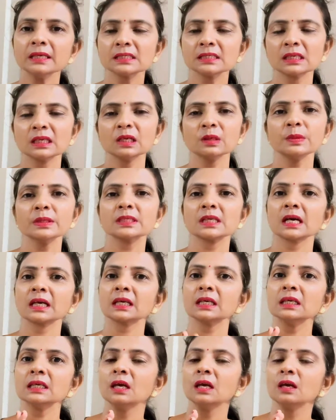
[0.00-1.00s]
चैनल पे
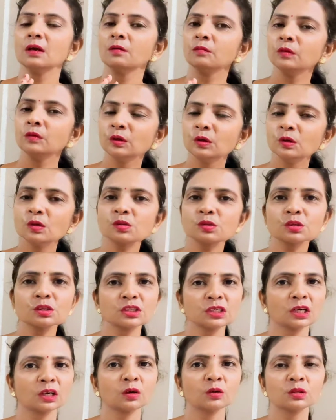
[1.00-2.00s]
जाके वीडियोस को
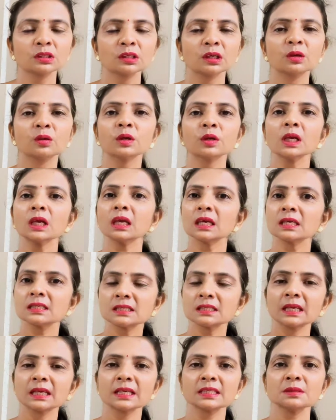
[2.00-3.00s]
चेकआउट कर लो कि किस
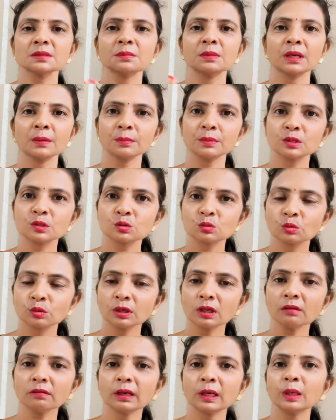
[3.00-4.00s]
तरह से मैंने अपने
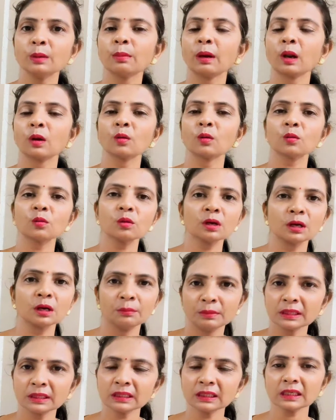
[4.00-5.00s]
शोल्डर वाले बालों को
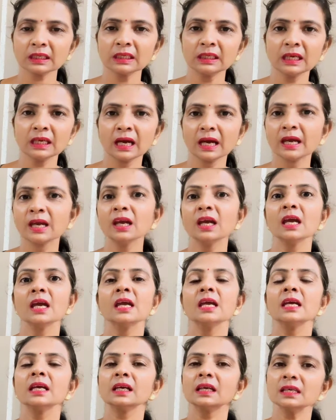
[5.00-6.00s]
कमर तक किया है
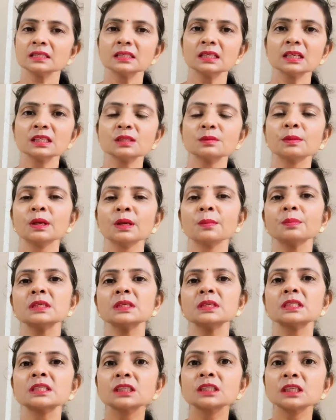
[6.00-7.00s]
किस तरह से मैंने अपनी
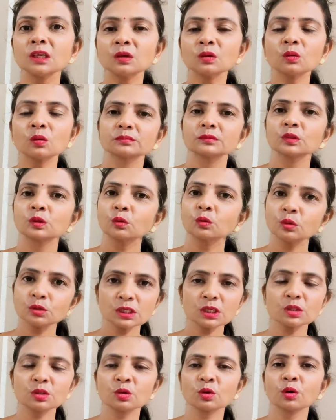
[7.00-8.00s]
स्किन को कुछ
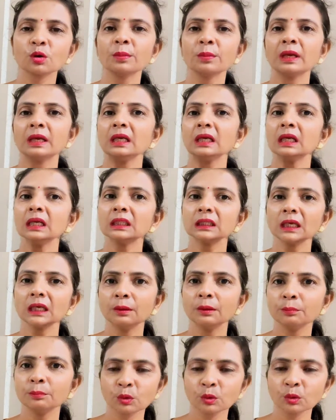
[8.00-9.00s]
ही दिनों में इतना
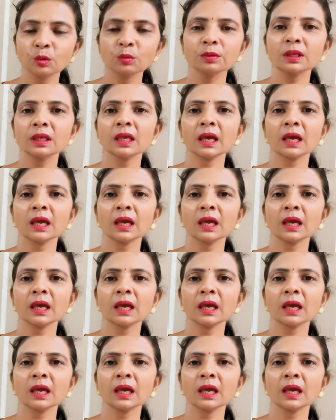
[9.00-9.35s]
इम्प्रूव किया